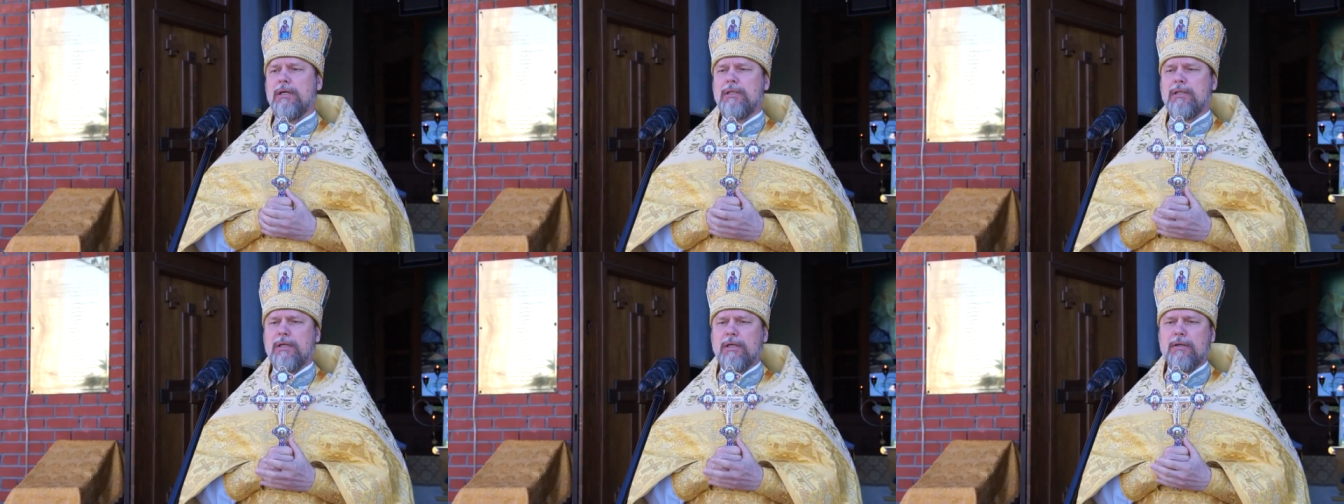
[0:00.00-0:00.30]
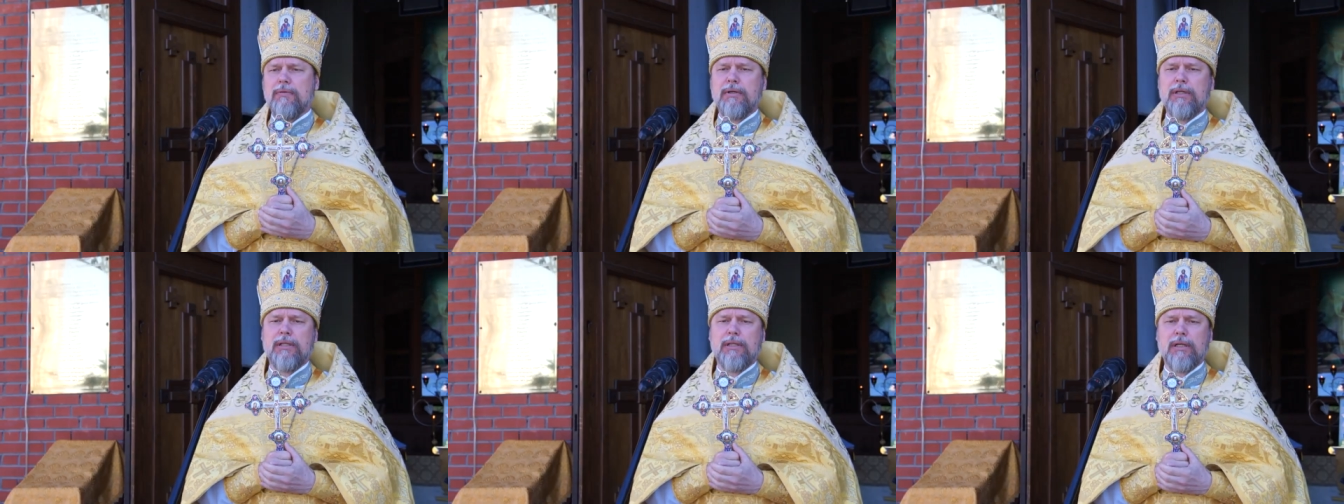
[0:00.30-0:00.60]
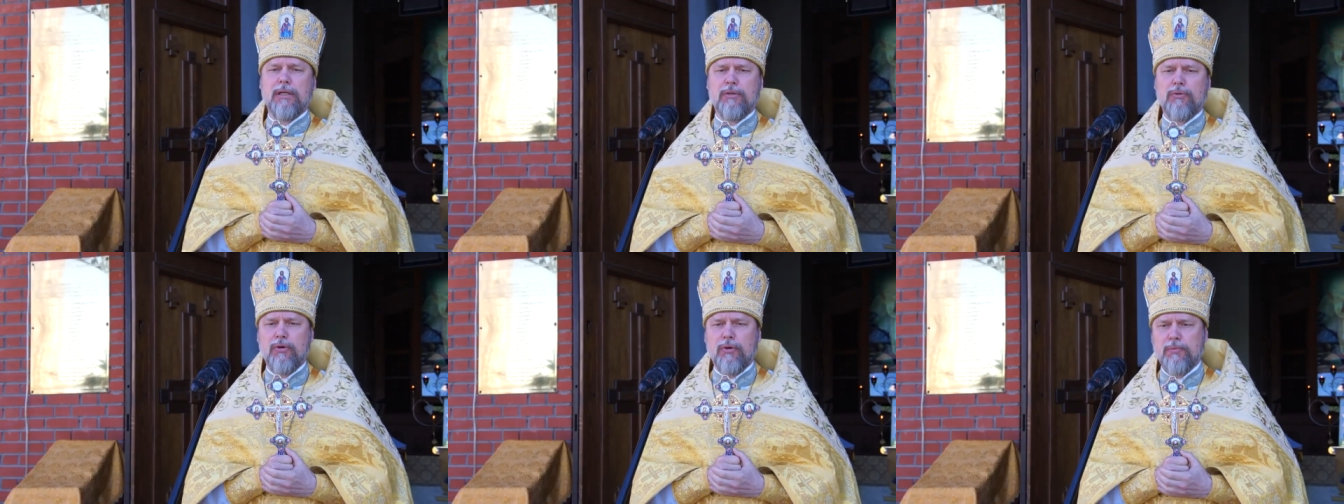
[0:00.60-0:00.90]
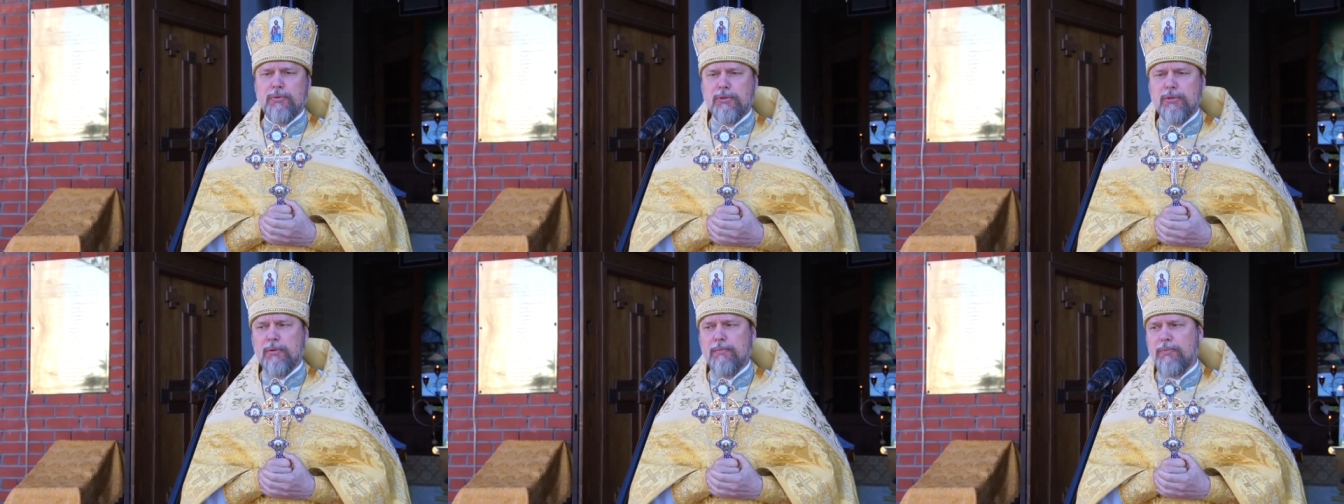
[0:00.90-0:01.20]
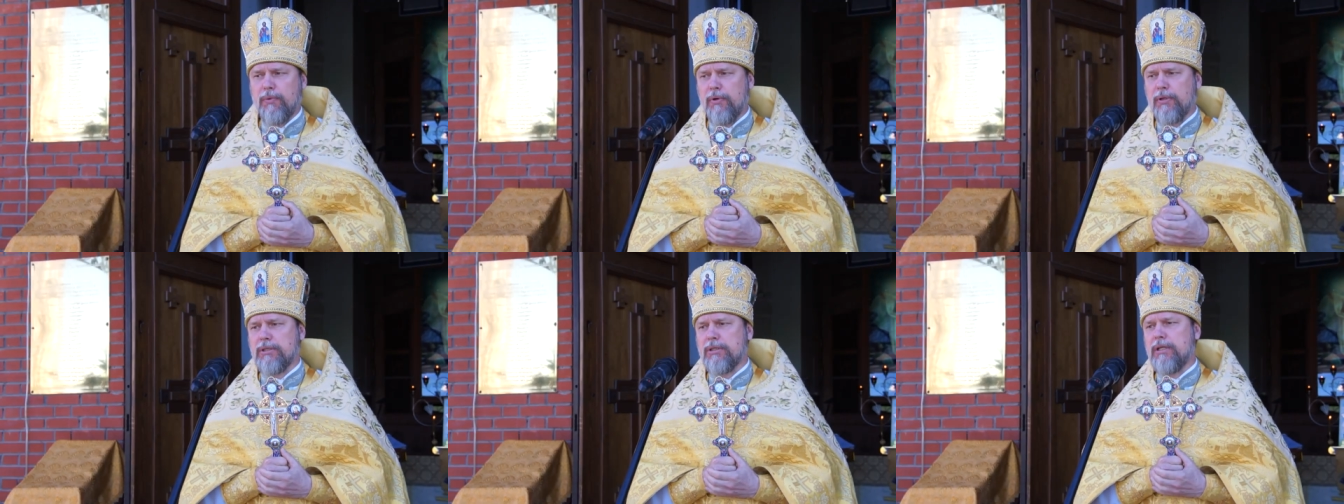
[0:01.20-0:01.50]
Это говорит о том, что
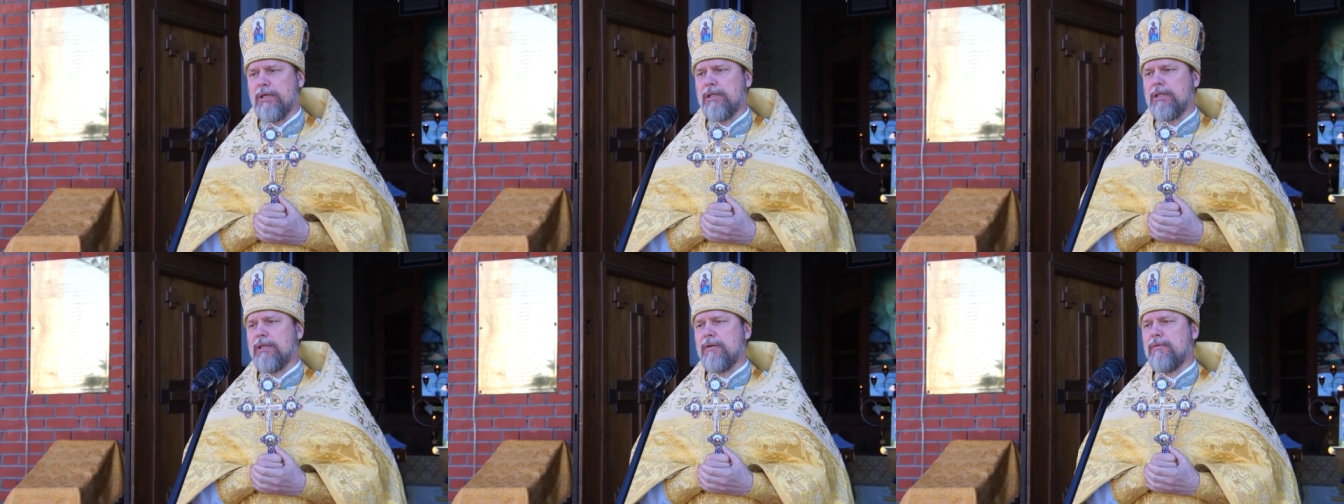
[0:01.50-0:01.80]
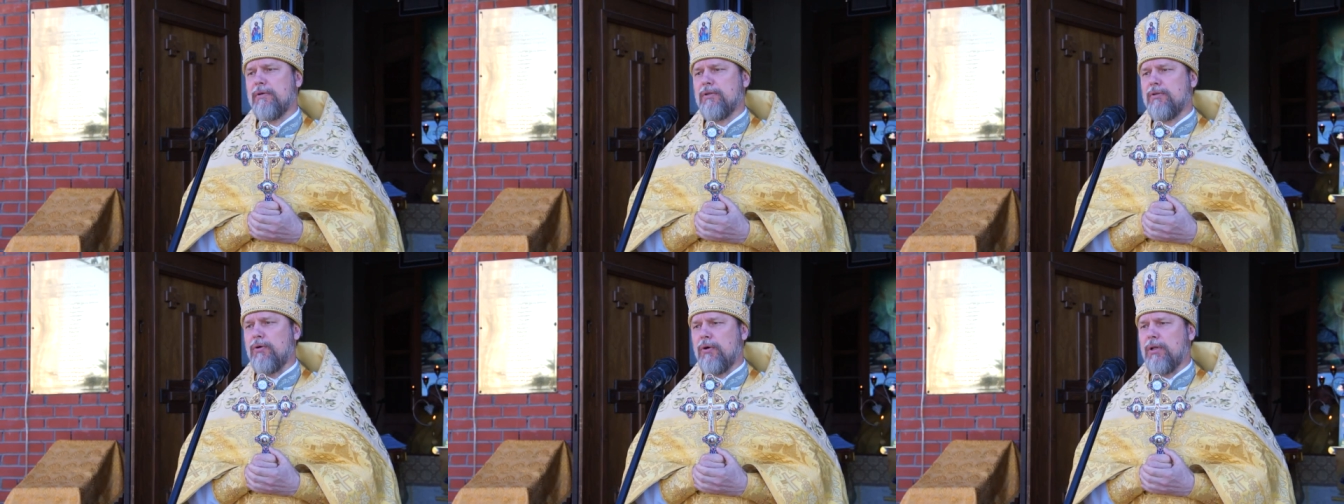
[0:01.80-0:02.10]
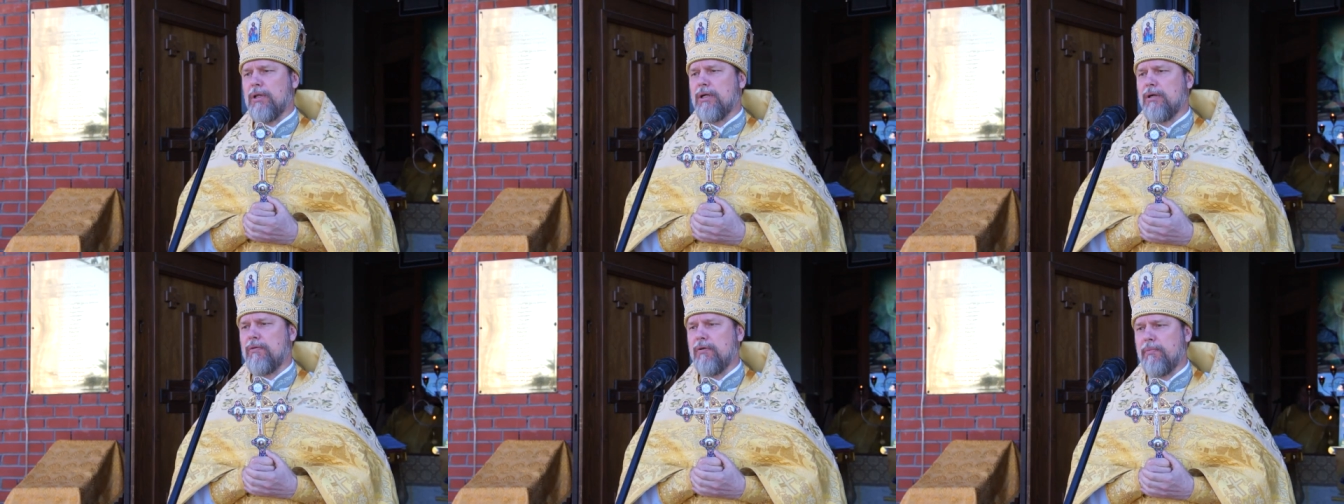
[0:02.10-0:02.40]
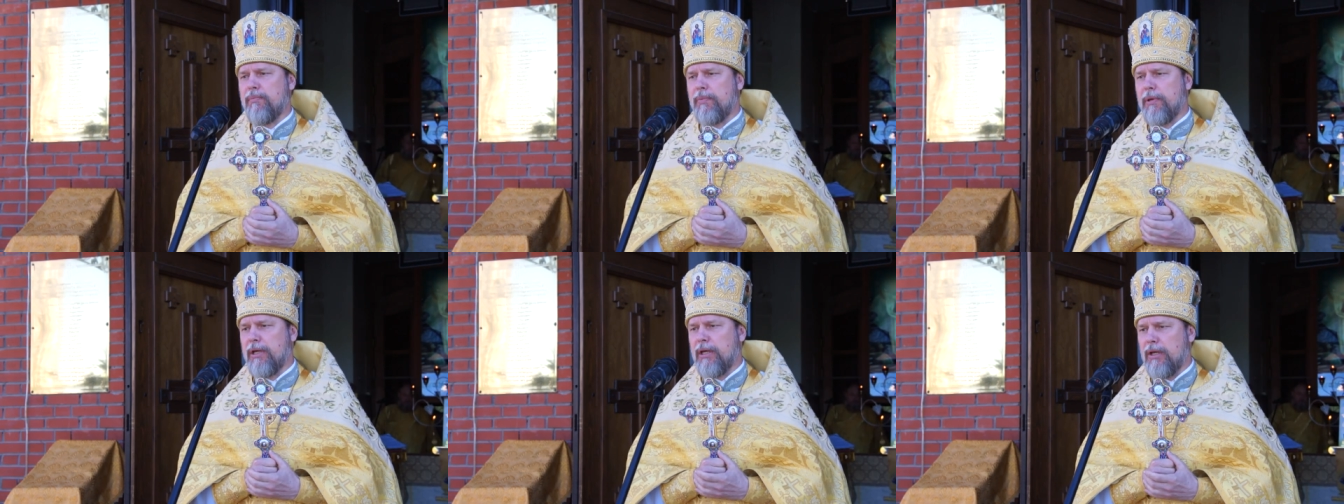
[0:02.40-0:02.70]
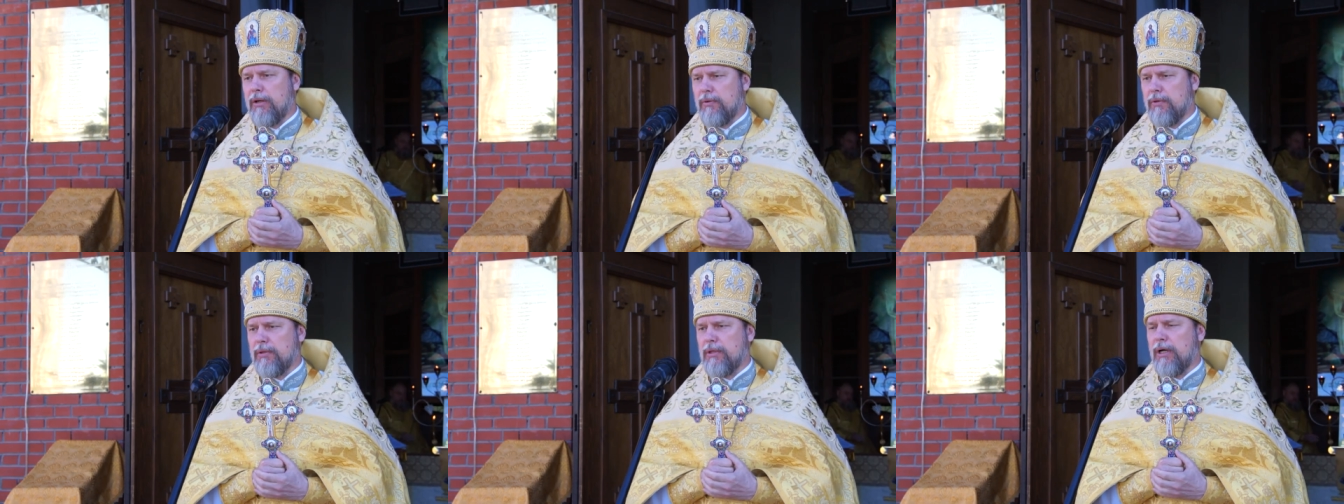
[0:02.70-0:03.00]
после этого долгого
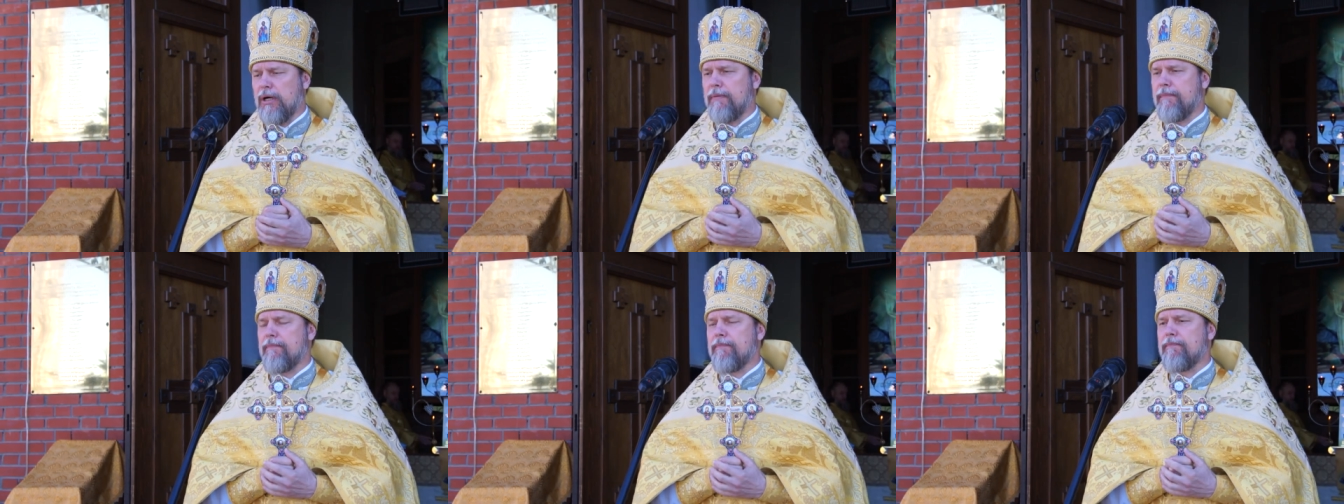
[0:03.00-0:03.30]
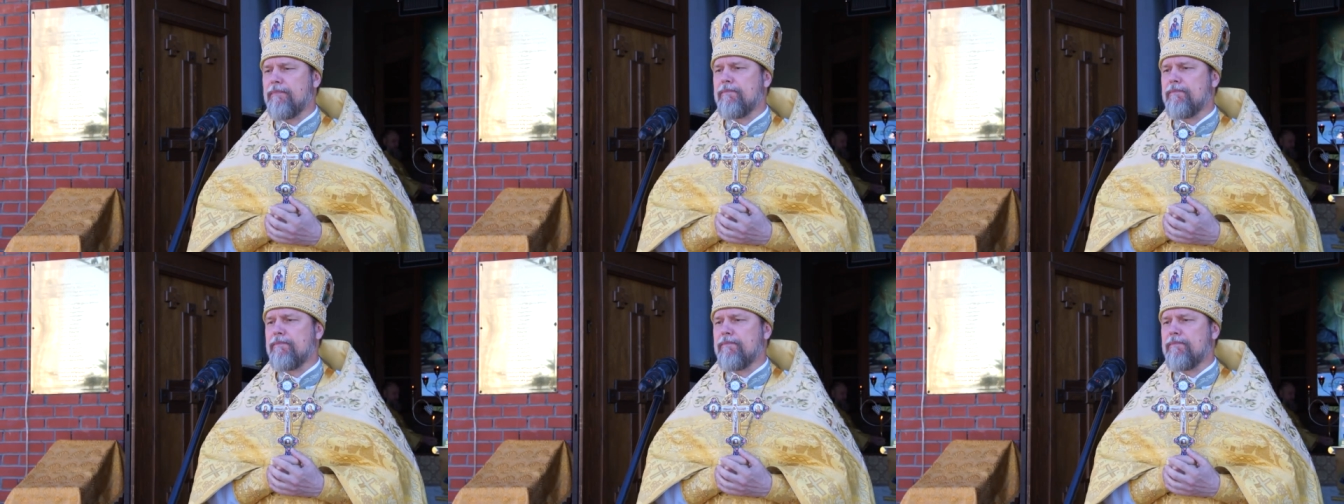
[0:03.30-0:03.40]
периода,